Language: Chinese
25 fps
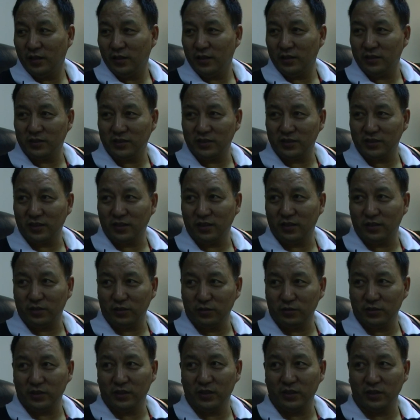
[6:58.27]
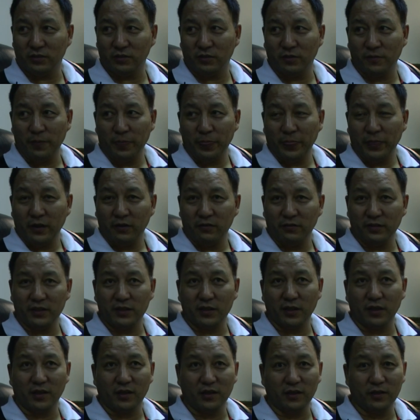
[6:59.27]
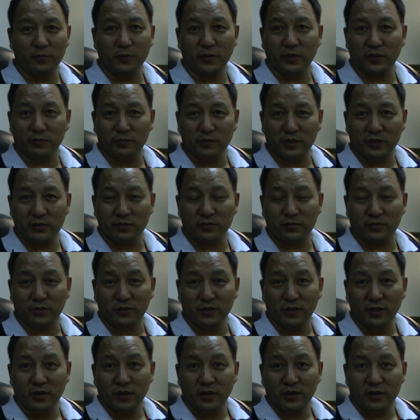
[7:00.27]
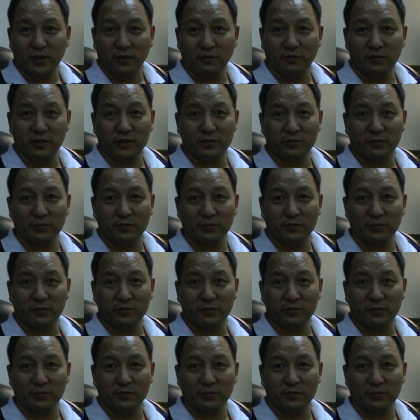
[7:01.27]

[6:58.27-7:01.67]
而西藏人都是那种非常和平的民族，他为